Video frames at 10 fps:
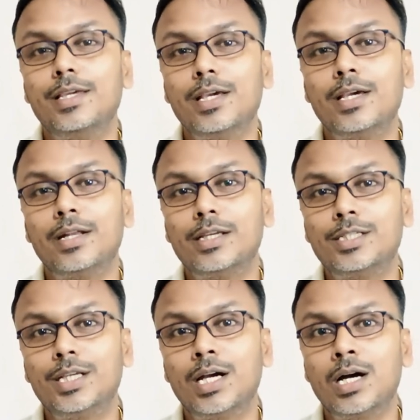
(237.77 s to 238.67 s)
ये
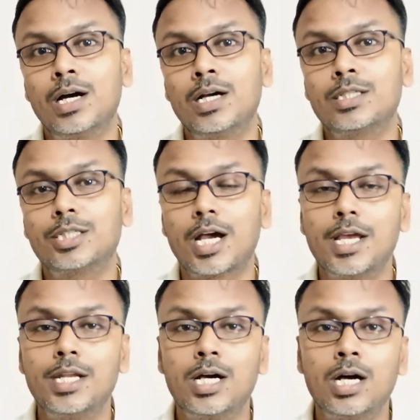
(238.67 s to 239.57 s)
रशिया
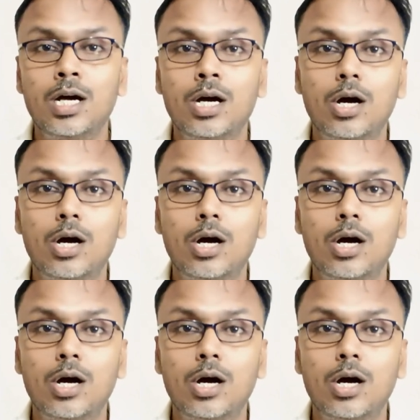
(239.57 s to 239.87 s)
चाइना